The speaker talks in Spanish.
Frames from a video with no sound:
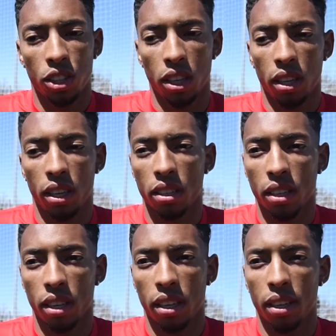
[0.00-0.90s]
Sí, eh,
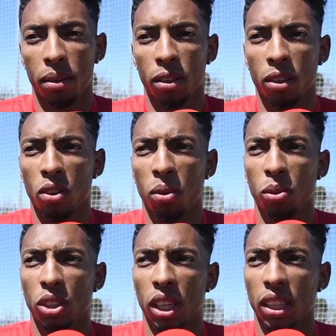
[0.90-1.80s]
con
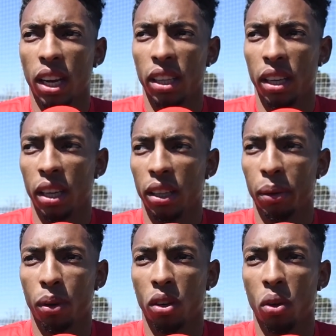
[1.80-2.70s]
muchas ganas
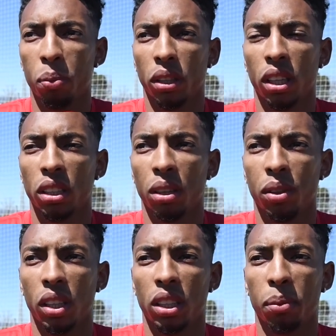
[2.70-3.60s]
de, poder competir este
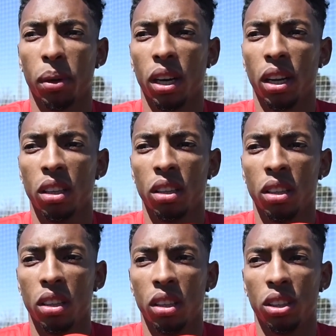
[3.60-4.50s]
fin de semana,
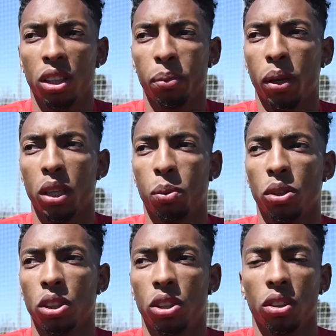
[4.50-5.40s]
siempre a
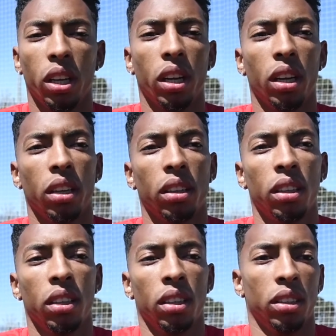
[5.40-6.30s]
disposición
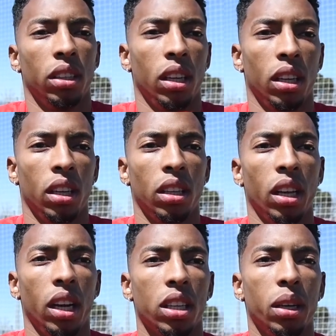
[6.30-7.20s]

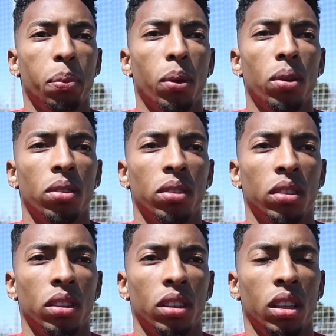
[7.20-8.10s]
del equipo
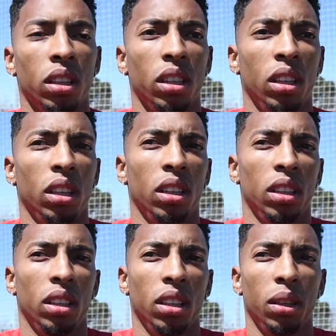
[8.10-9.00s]
eh,
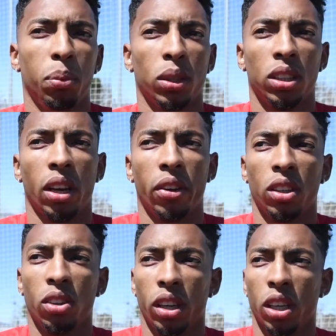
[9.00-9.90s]
y, pues
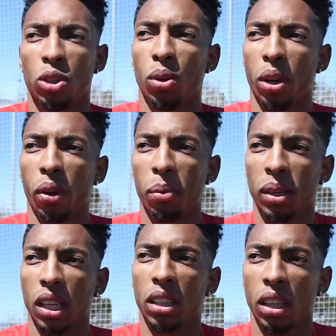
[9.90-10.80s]
sabiendo de que es un rival
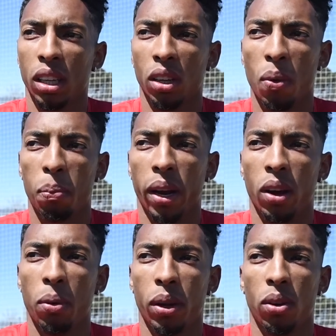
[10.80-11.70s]
bastante
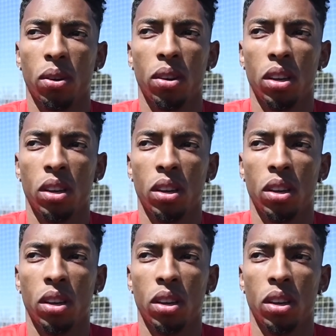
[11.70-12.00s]
complejo, pero,